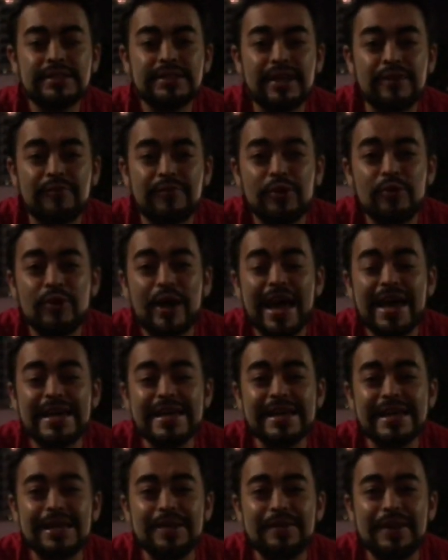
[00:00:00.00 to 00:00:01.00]
se fueron a
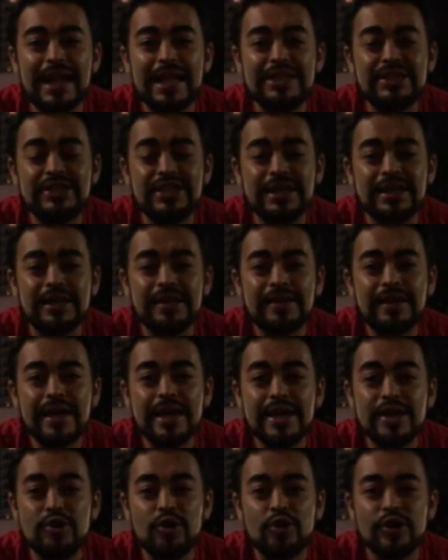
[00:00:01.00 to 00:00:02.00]
inscribir al gym
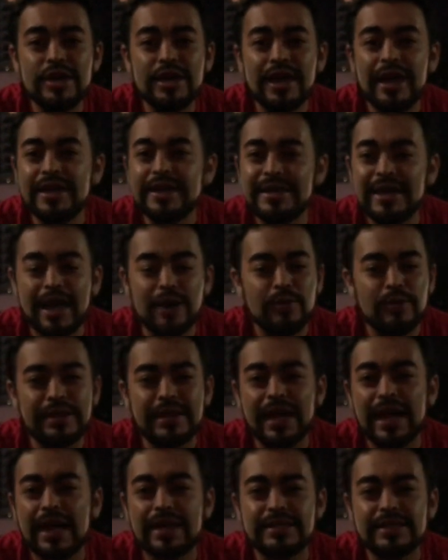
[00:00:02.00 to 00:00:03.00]
y hoy ya no
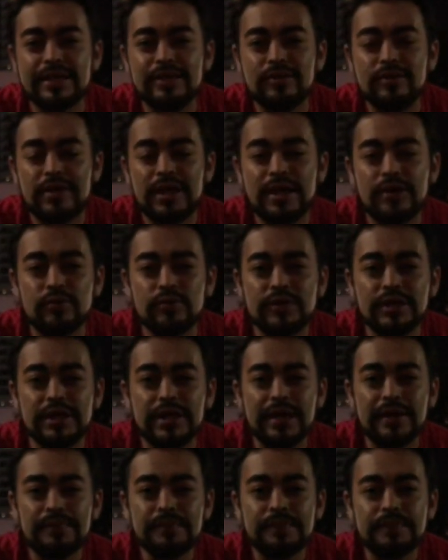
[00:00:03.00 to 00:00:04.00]
están haciendo la
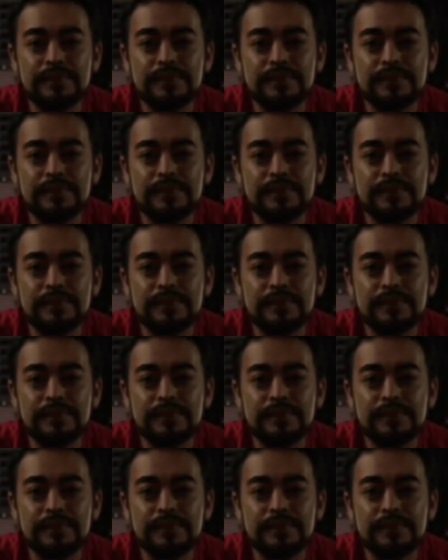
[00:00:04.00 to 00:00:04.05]
rutina?